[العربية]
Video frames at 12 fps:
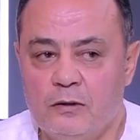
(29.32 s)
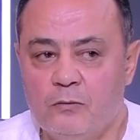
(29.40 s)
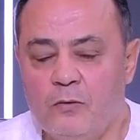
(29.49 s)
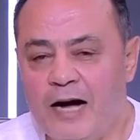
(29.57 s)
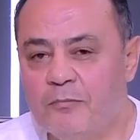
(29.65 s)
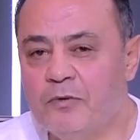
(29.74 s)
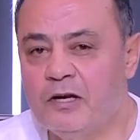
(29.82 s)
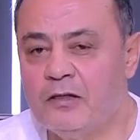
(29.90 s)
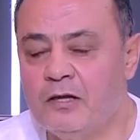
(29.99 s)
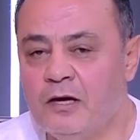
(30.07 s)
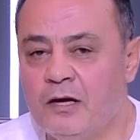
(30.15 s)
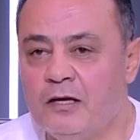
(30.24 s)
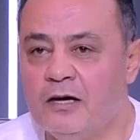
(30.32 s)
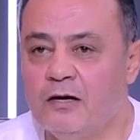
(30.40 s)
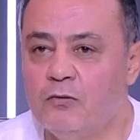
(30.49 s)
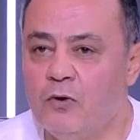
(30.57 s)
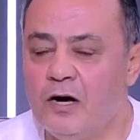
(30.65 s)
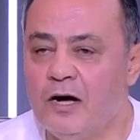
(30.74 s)
واحد من اثنين يا
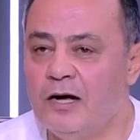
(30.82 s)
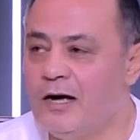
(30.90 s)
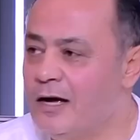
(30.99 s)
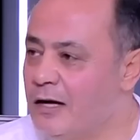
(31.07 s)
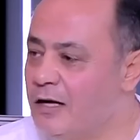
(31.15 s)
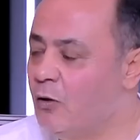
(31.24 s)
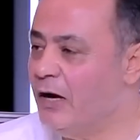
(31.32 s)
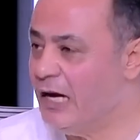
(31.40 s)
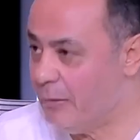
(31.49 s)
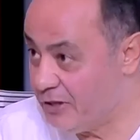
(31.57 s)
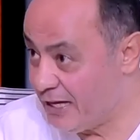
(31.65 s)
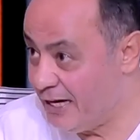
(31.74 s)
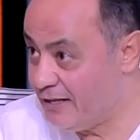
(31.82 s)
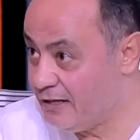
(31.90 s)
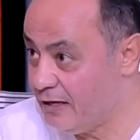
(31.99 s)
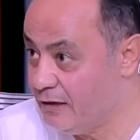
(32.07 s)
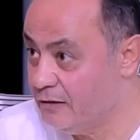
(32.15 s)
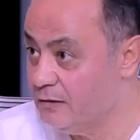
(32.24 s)
رؤى يا لو هيلعب
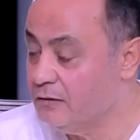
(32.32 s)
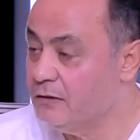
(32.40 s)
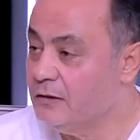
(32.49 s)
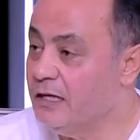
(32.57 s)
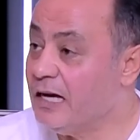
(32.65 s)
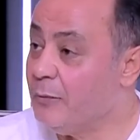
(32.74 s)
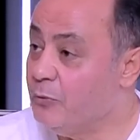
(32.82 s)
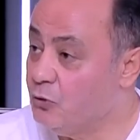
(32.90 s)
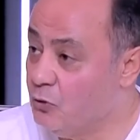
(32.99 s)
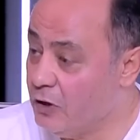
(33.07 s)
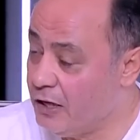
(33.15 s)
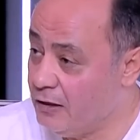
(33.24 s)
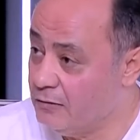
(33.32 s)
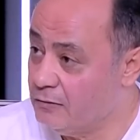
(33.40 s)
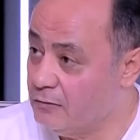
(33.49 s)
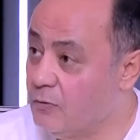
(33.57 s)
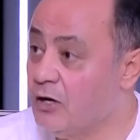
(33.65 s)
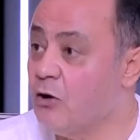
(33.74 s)
بتلاتة هيلعب بدونجا
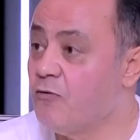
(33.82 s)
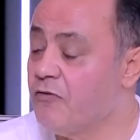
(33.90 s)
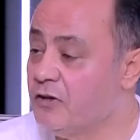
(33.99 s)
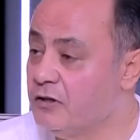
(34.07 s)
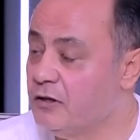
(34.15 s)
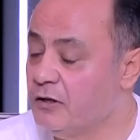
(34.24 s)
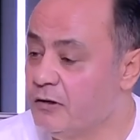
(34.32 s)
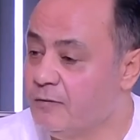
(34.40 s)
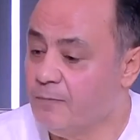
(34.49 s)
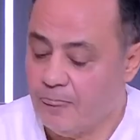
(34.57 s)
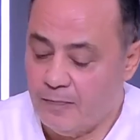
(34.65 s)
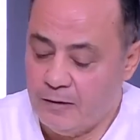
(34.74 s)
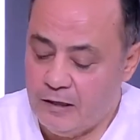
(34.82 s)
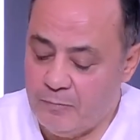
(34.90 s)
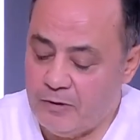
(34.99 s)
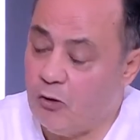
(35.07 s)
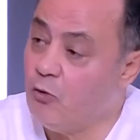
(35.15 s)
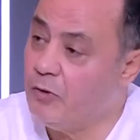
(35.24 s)
وانا افضل
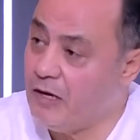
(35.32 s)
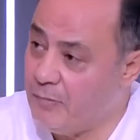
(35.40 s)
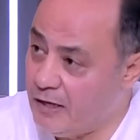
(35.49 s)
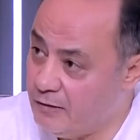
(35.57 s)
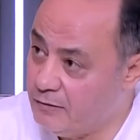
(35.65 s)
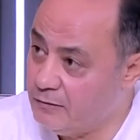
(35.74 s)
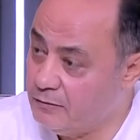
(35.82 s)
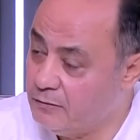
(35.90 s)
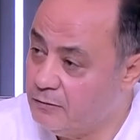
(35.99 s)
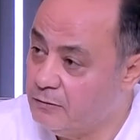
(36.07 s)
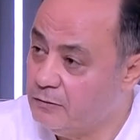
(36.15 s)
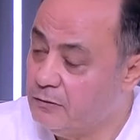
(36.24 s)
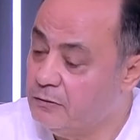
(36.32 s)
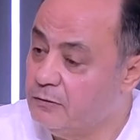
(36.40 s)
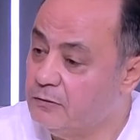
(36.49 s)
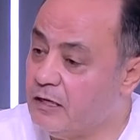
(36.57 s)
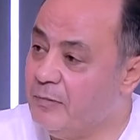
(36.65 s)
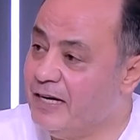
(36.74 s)
يبقى اوباما
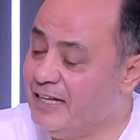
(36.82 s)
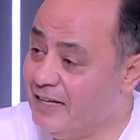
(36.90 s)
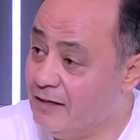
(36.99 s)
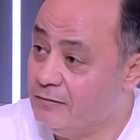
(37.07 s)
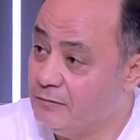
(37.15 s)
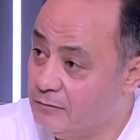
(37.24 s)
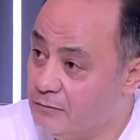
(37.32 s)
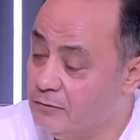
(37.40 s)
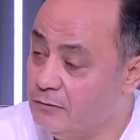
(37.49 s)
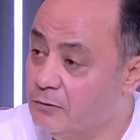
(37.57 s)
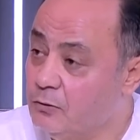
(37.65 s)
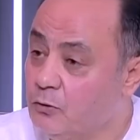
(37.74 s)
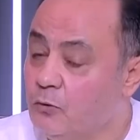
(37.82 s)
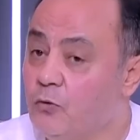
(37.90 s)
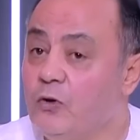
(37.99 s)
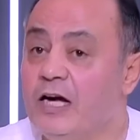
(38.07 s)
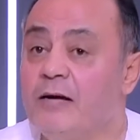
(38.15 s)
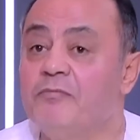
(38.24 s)
تمانية
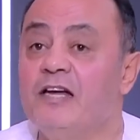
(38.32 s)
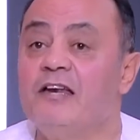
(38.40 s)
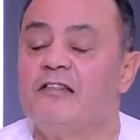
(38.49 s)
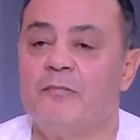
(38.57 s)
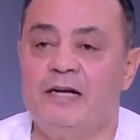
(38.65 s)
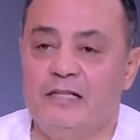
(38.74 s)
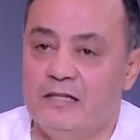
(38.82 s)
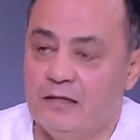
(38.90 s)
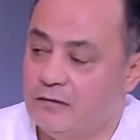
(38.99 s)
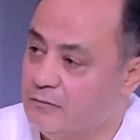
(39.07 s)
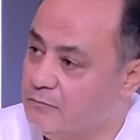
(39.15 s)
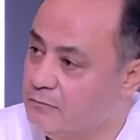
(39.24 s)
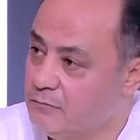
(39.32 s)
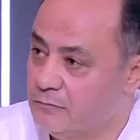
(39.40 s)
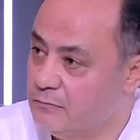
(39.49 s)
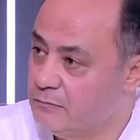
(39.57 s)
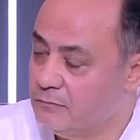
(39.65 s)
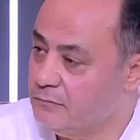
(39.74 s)
ولعيب تاني تمانية
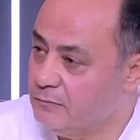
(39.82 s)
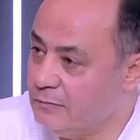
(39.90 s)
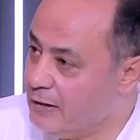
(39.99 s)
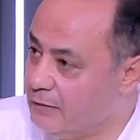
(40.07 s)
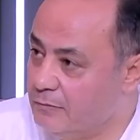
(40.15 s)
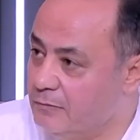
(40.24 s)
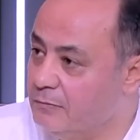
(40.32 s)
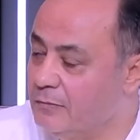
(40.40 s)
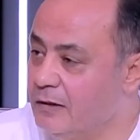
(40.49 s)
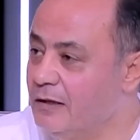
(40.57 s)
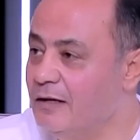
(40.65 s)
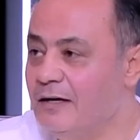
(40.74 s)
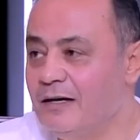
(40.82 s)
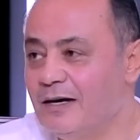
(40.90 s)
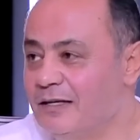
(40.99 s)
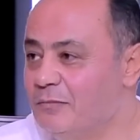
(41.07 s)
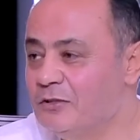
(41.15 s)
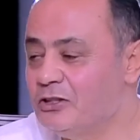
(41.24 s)
مين؟ آه
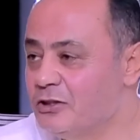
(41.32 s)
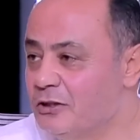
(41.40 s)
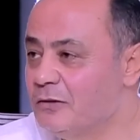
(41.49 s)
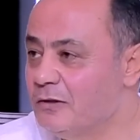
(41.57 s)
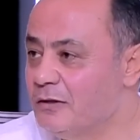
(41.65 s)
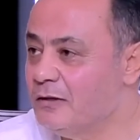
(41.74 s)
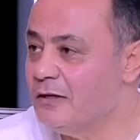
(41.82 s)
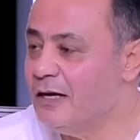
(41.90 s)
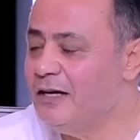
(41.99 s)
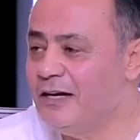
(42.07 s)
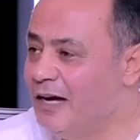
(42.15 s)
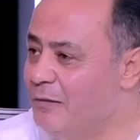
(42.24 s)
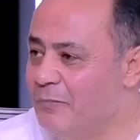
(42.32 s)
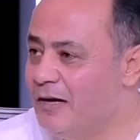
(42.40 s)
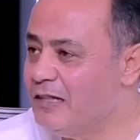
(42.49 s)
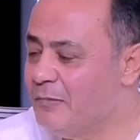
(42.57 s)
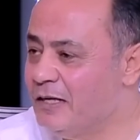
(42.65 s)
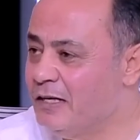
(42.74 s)
يعني مش آه اي لعيب
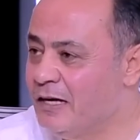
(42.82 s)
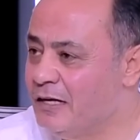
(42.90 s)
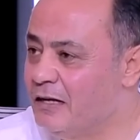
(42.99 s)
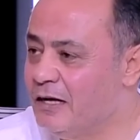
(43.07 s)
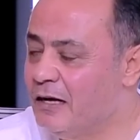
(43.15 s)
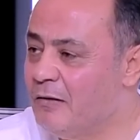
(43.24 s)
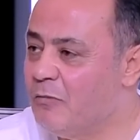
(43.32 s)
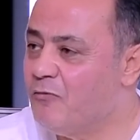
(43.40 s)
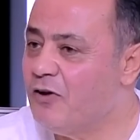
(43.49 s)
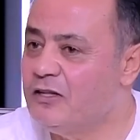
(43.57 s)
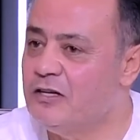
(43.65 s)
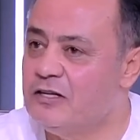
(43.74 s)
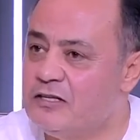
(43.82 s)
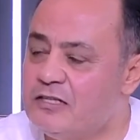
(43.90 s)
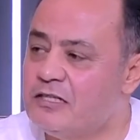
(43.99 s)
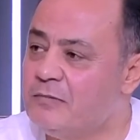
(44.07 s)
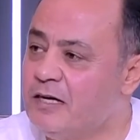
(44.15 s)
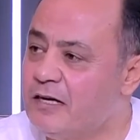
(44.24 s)
بقى تمانية يعني انا بفضل ان
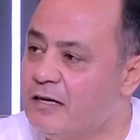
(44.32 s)
الدرجه دي